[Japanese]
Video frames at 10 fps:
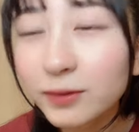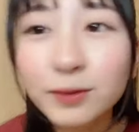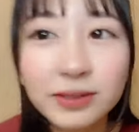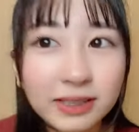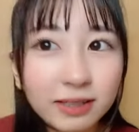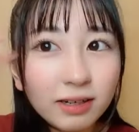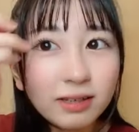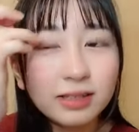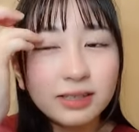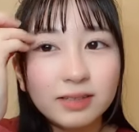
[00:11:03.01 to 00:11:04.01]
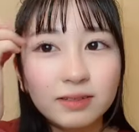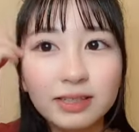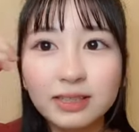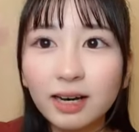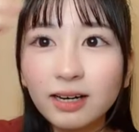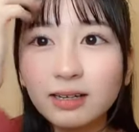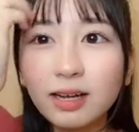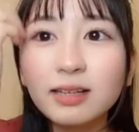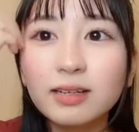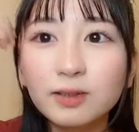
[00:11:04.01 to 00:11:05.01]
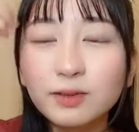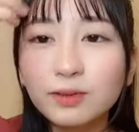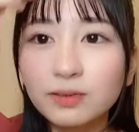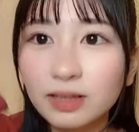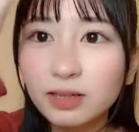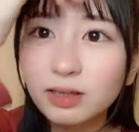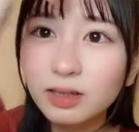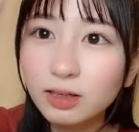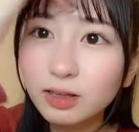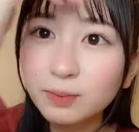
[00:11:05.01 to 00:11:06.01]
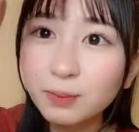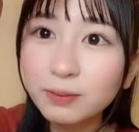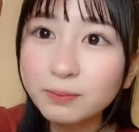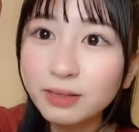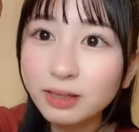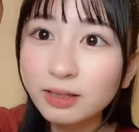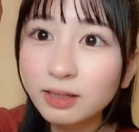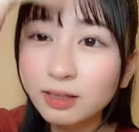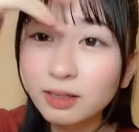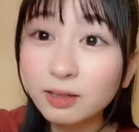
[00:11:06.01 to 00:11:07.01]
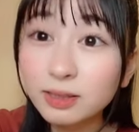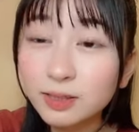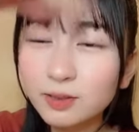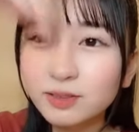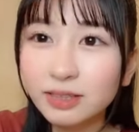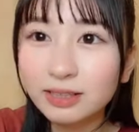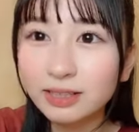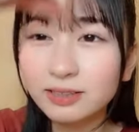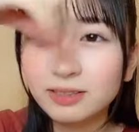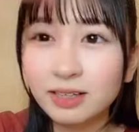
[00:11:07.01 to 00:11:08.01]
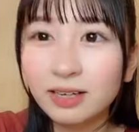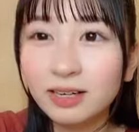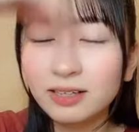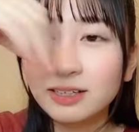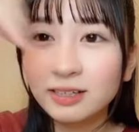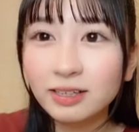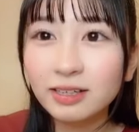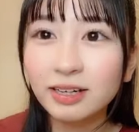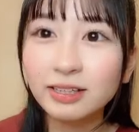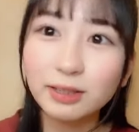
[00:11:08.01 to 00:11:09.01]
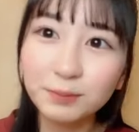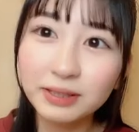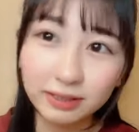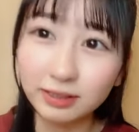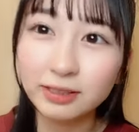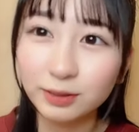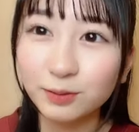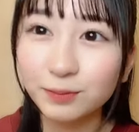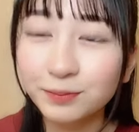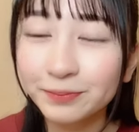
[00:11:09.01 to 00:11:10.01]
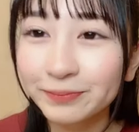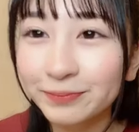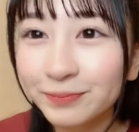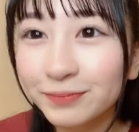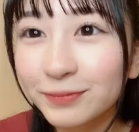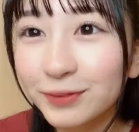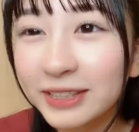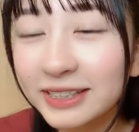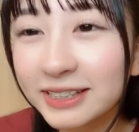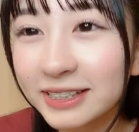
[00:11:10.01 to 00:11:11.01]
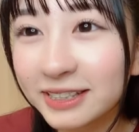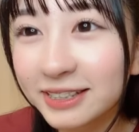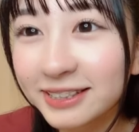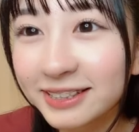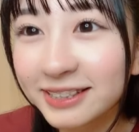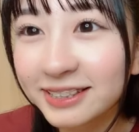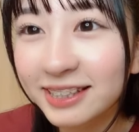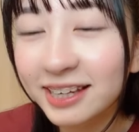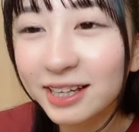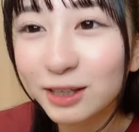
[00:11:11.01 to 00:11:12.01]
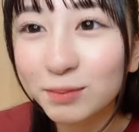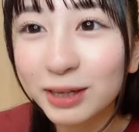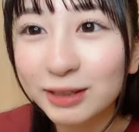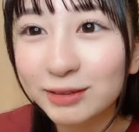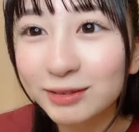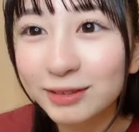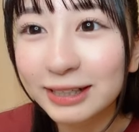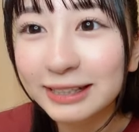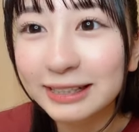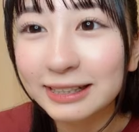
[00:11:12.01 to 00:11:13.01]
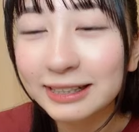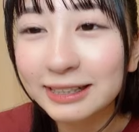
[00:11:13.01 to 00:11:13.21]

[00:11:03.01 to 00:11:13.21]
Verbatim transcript: こう時間が経つと私肌がどんどんね黄ばみが強くなってくから変えてみたんですよ嬉しい綺麗に見える嬉しい